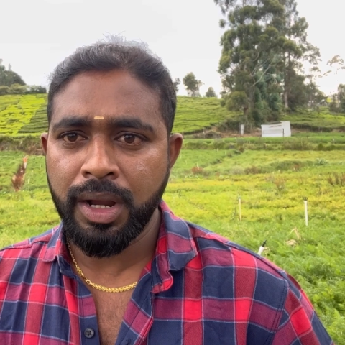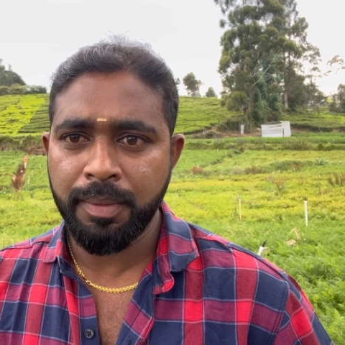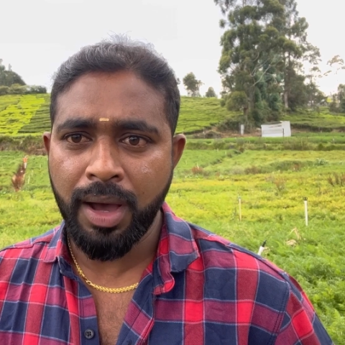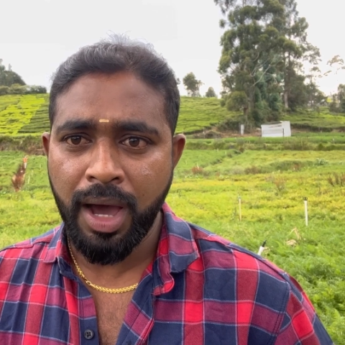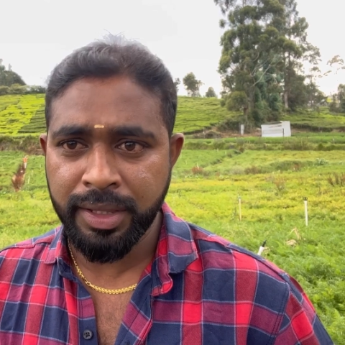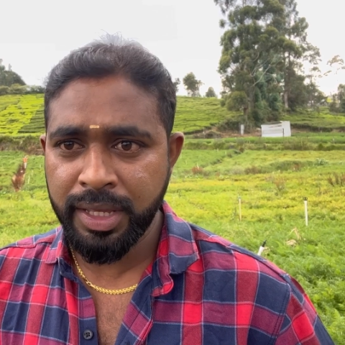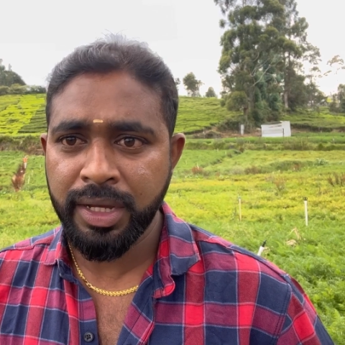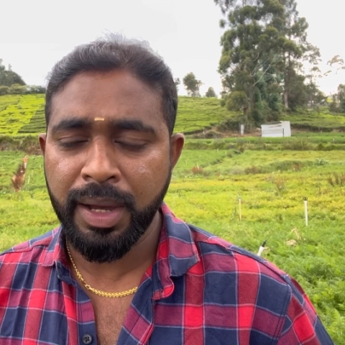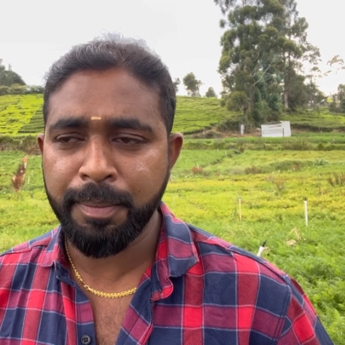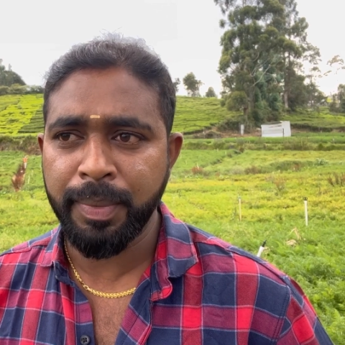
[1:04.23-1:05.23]
நம்ம அதே
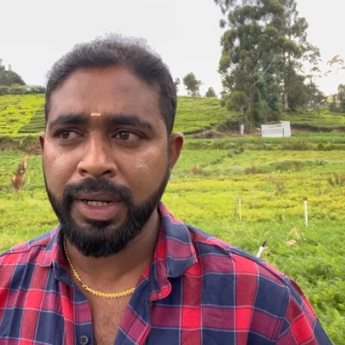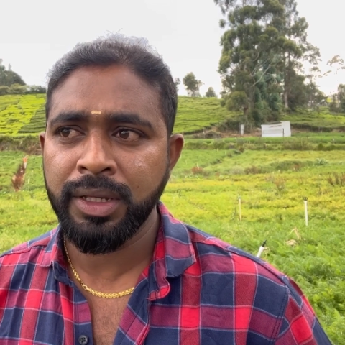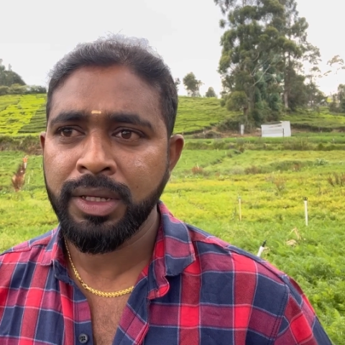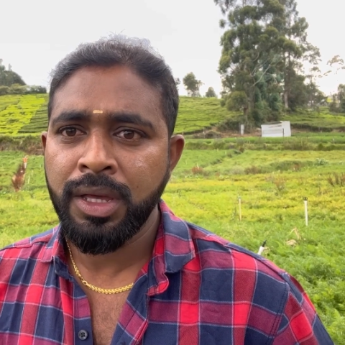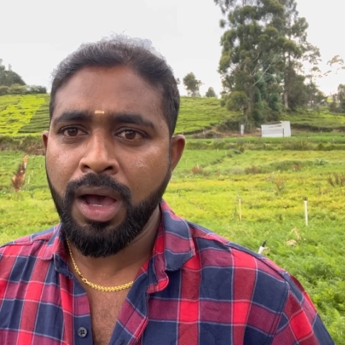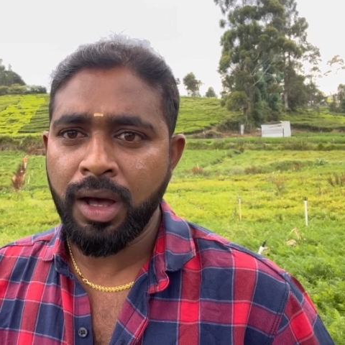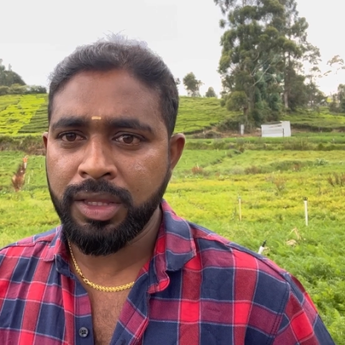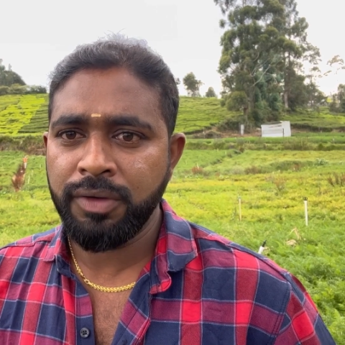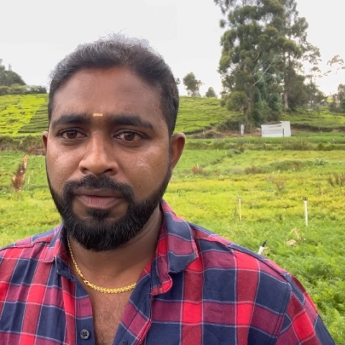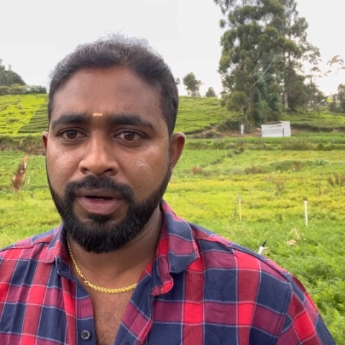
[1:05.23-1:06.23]
கம்பெனி
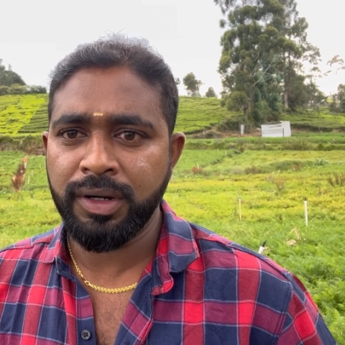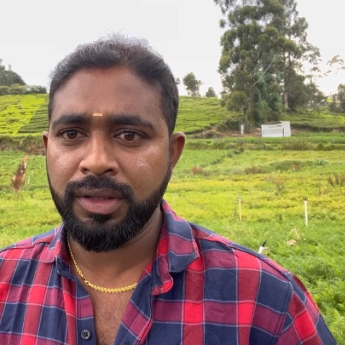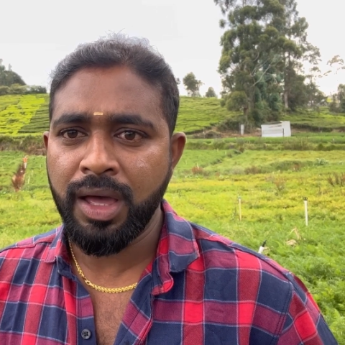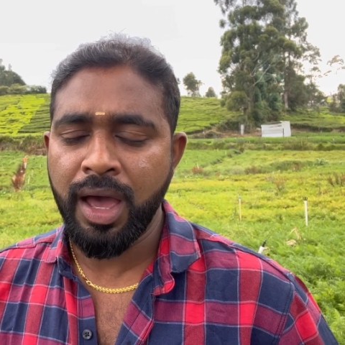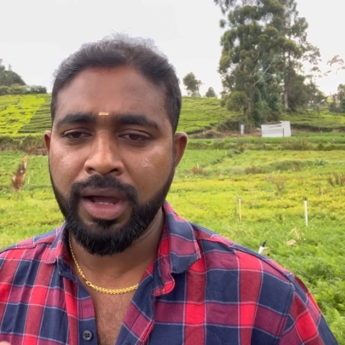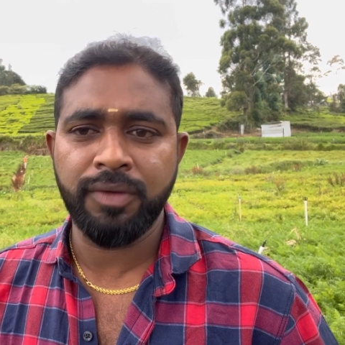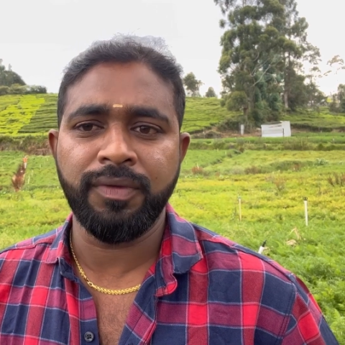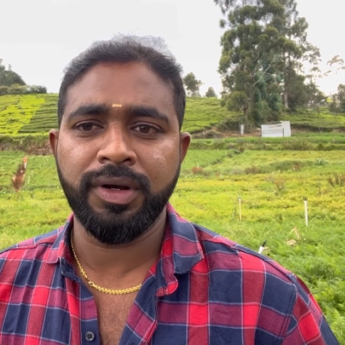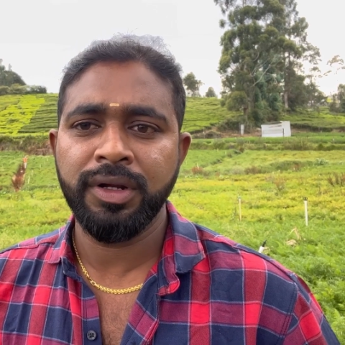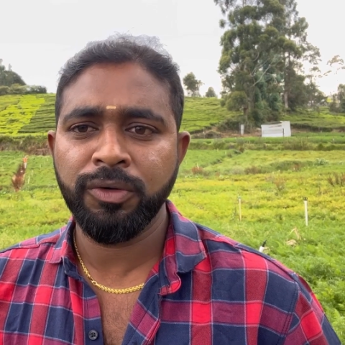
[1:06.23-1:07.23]
அதே ஃபில்ட்ரு தான் ஹேங் ஆன்
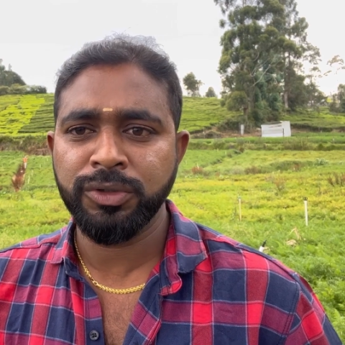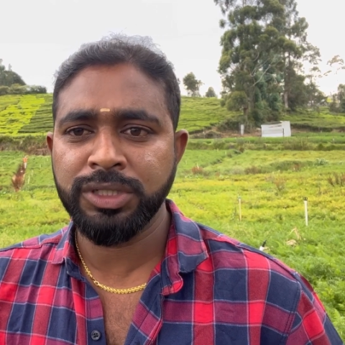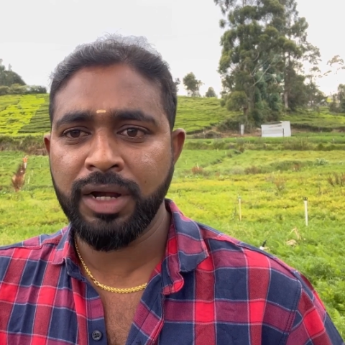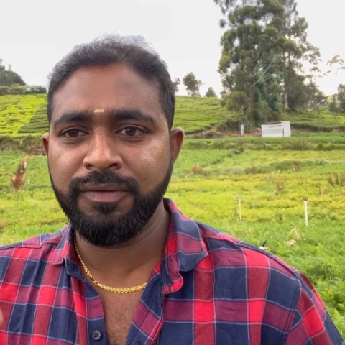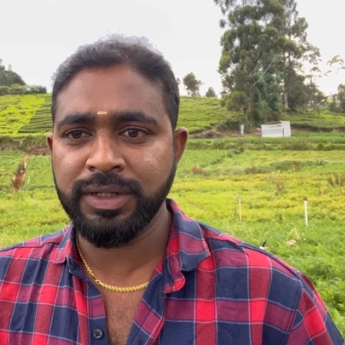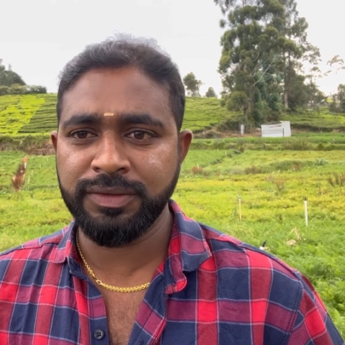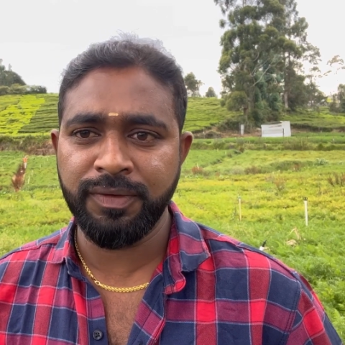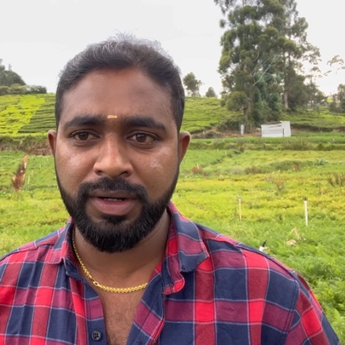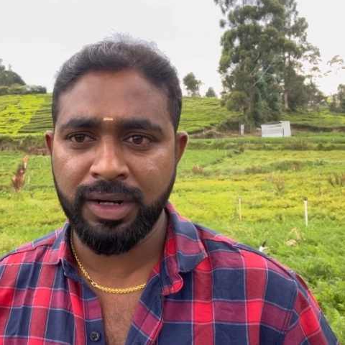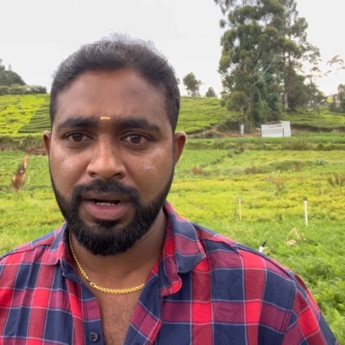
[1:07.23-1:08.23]
ஃபில்ட்ரு கொஞ்சம் அட்வான்ஸ்
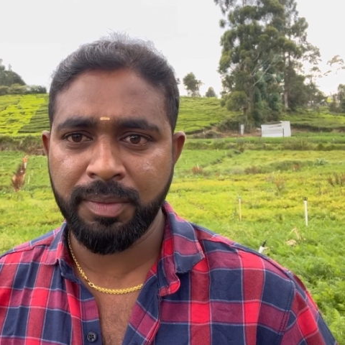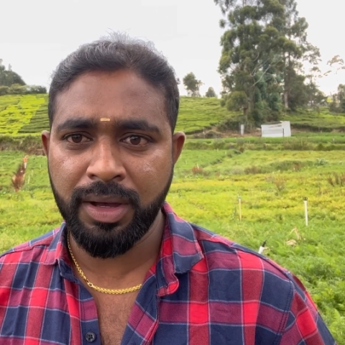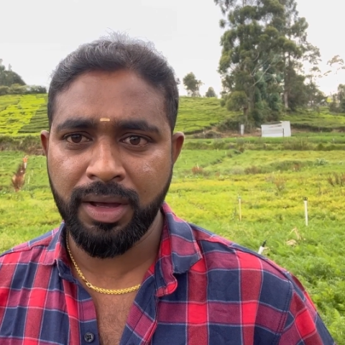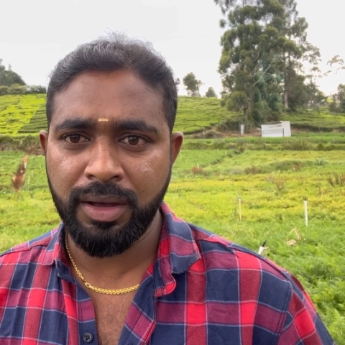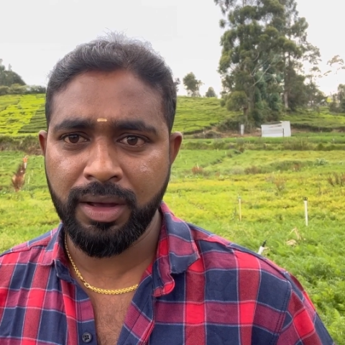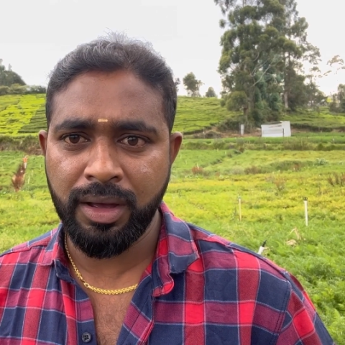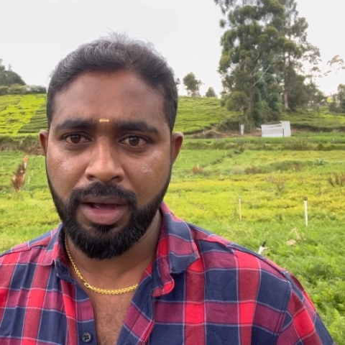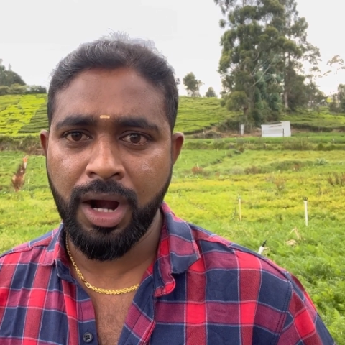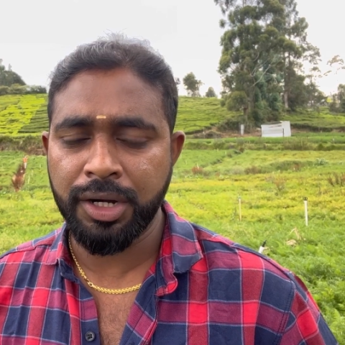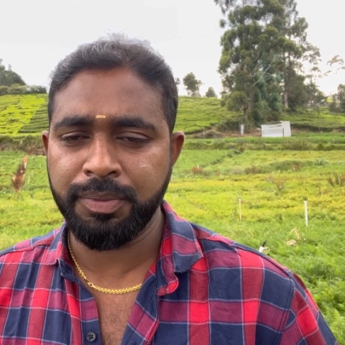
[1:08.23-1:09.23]
ஃபில்டராக நம்ம
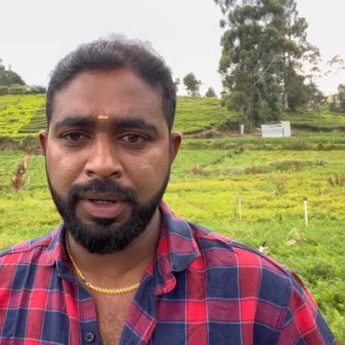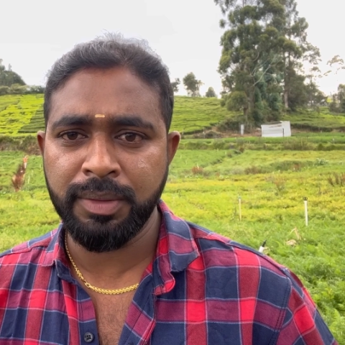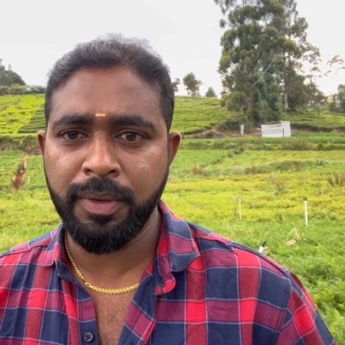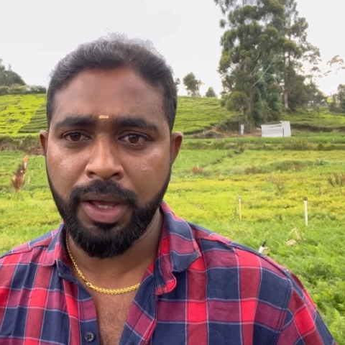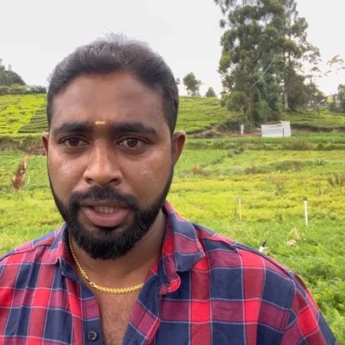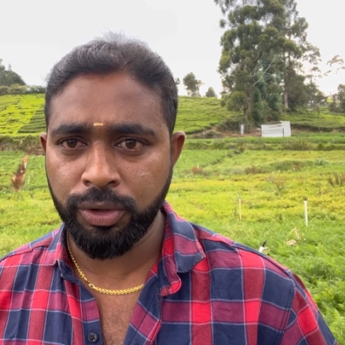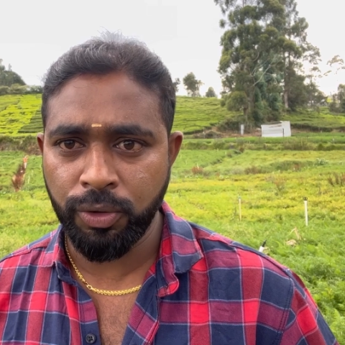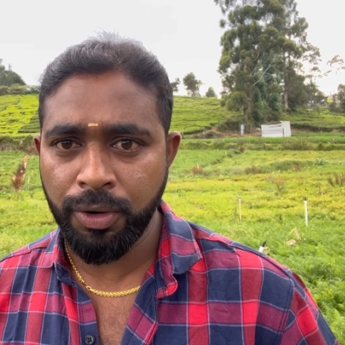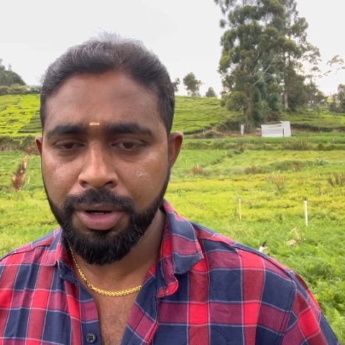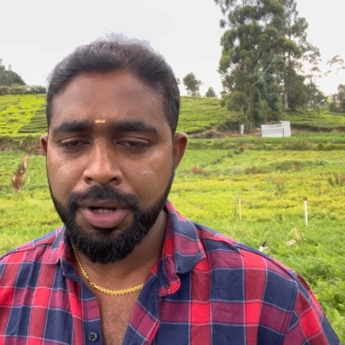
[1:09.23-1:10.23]
ஆர்டர் பண்ணி நம்ம
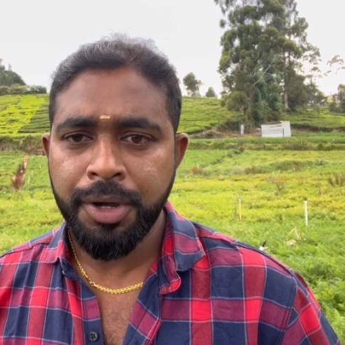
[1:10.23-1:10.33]
வாங்கியிருக்கோம்